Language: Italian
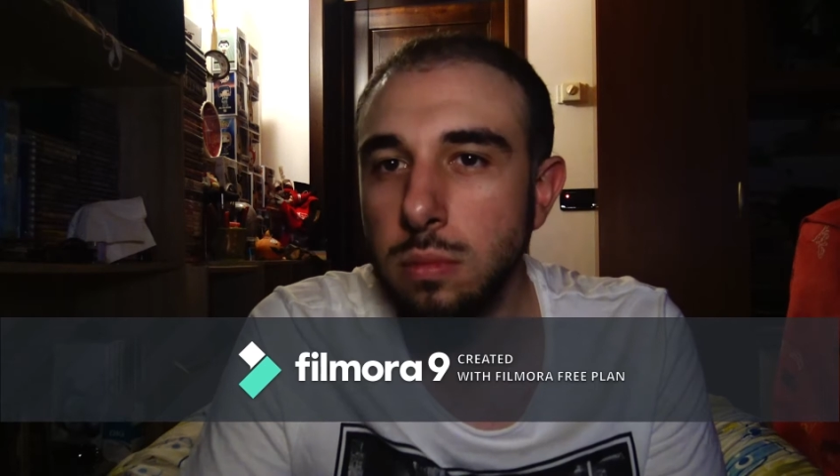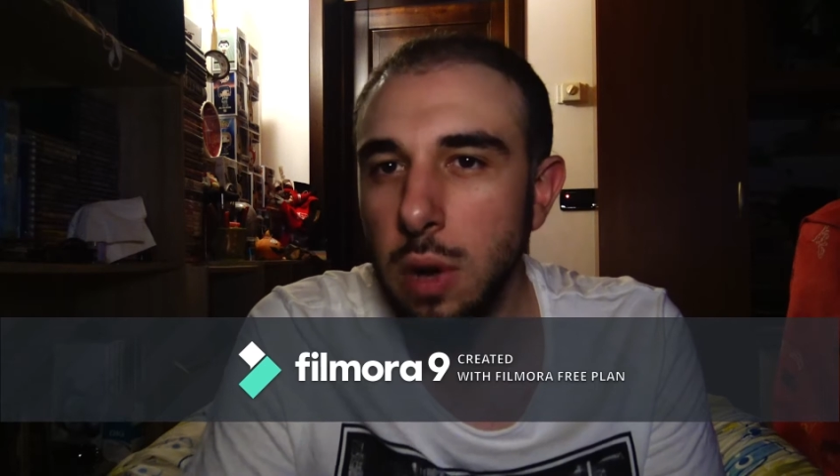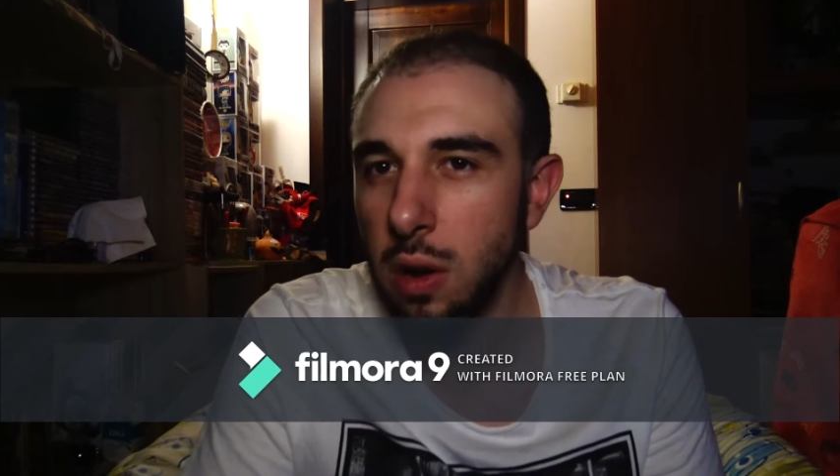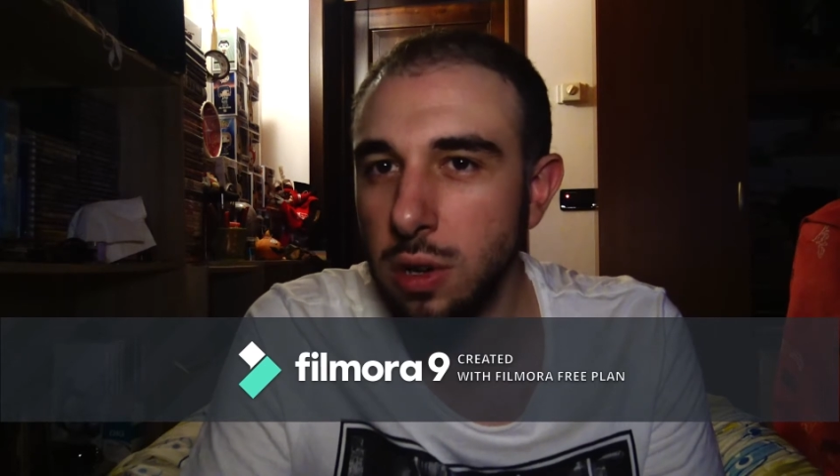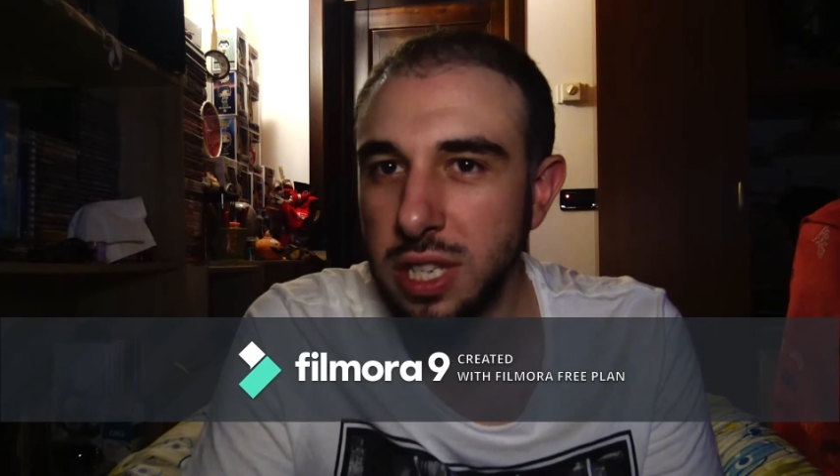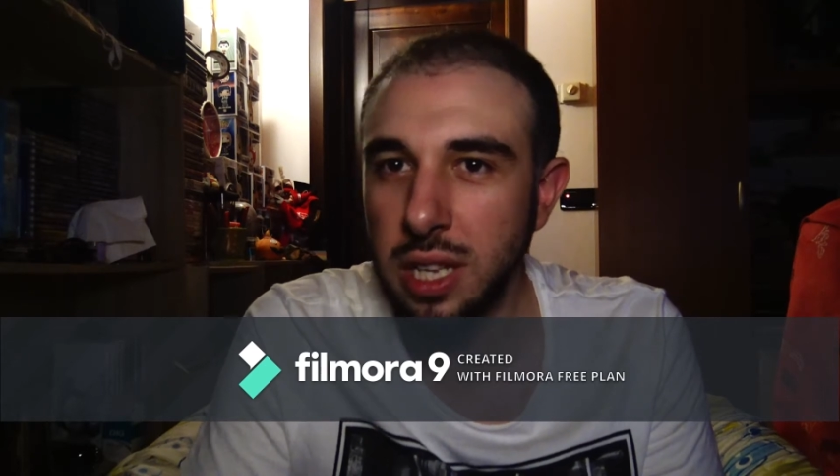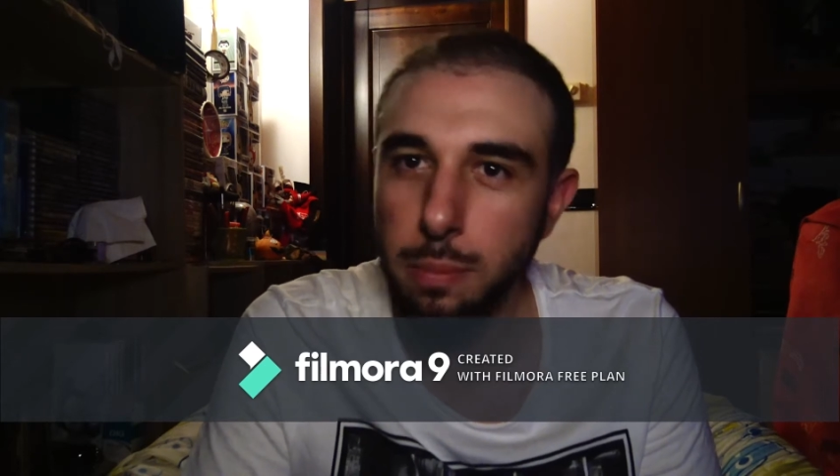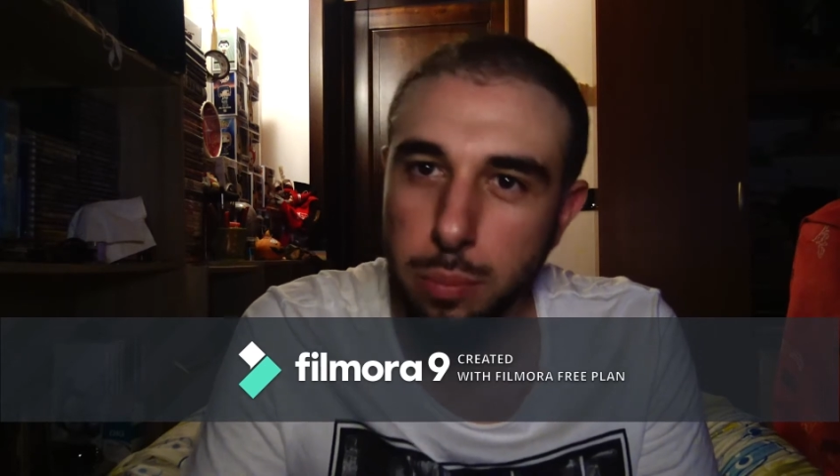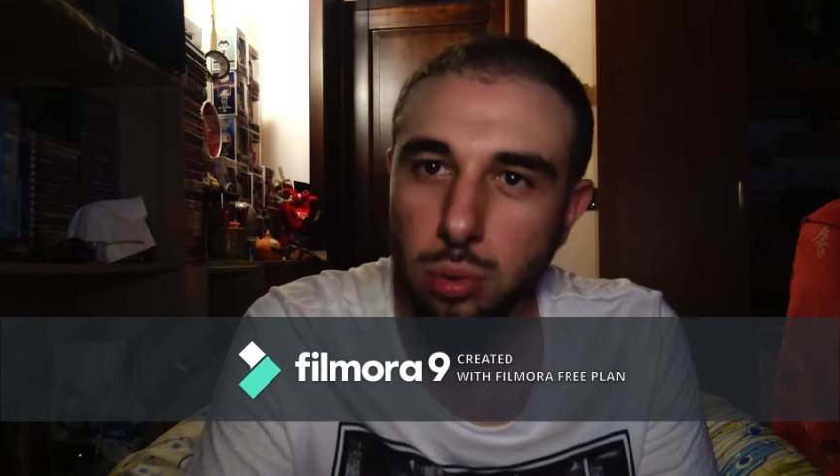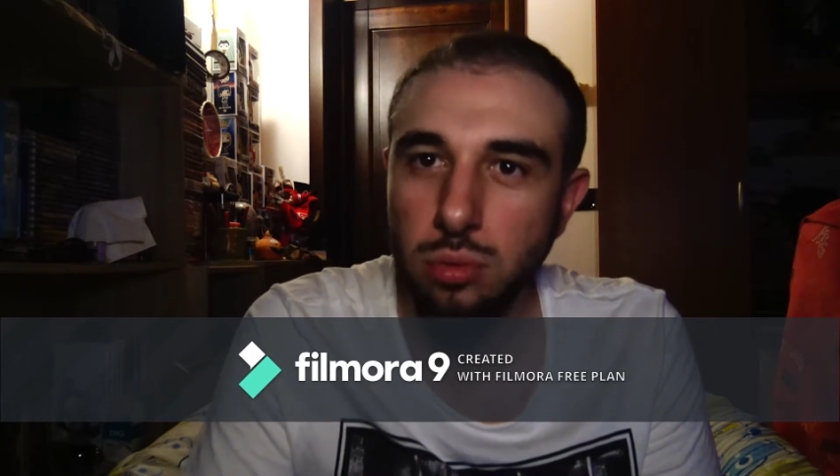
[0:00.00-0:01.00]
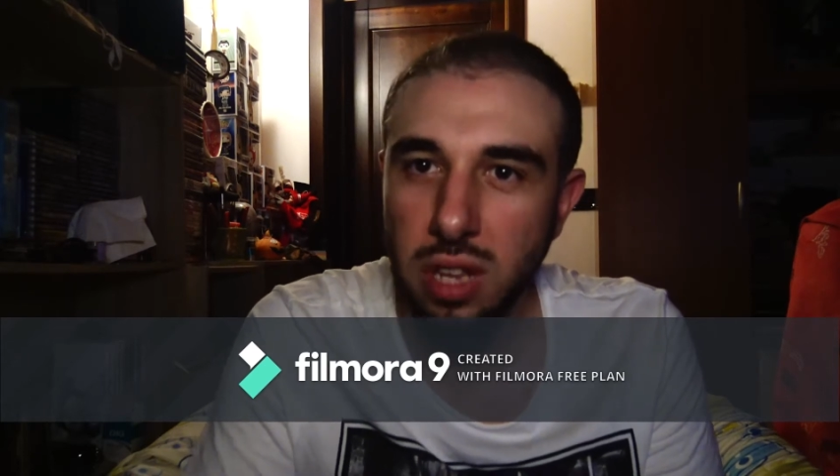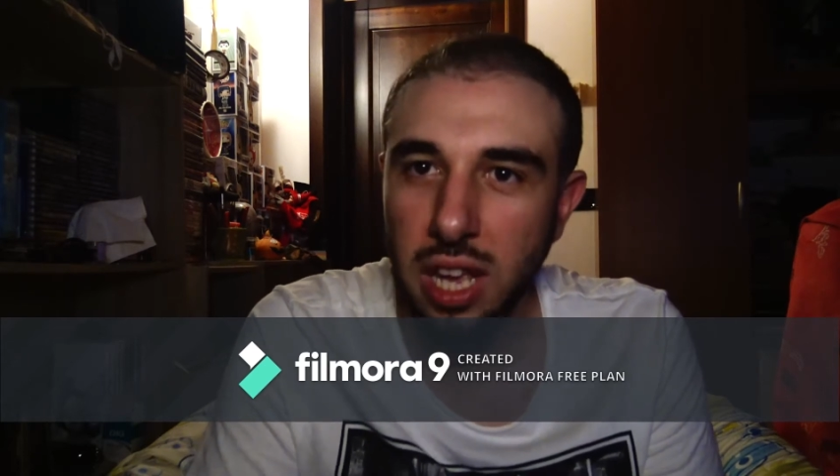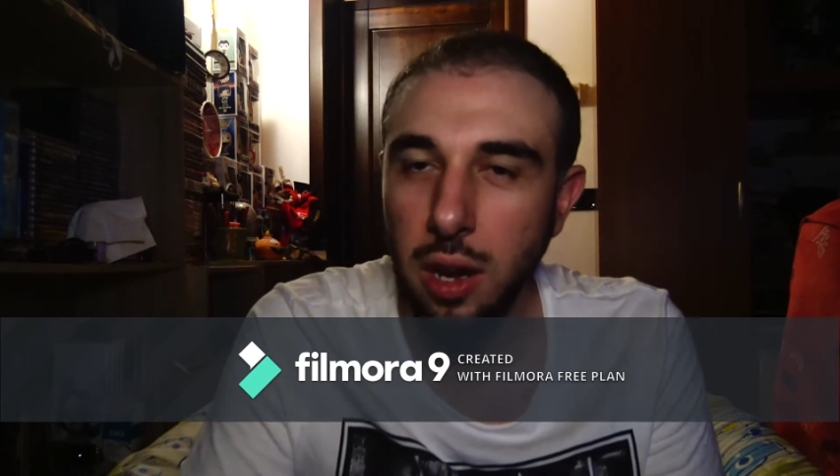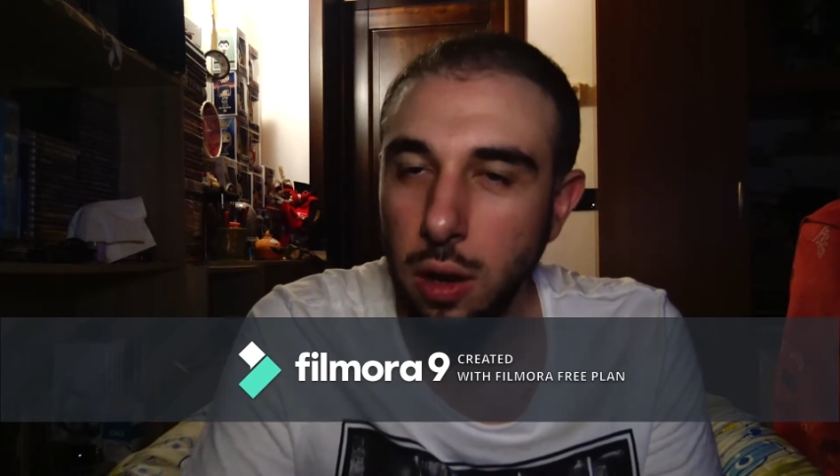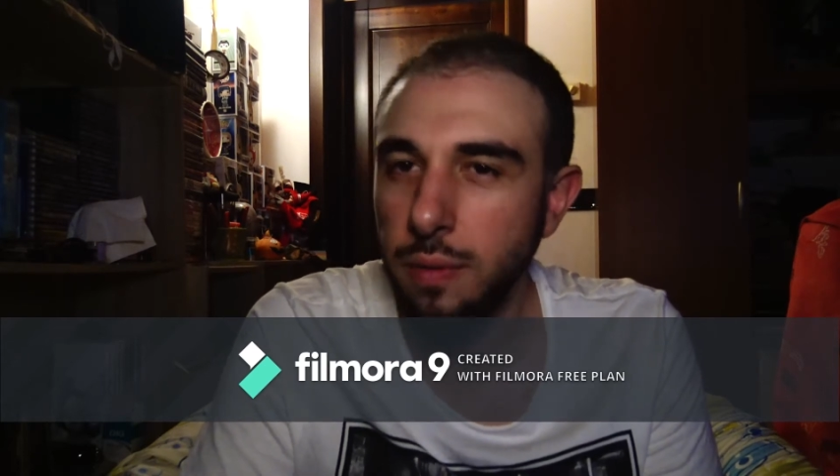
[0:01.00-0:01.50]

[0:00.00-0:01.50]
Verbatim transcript: qualcosa di bruttino,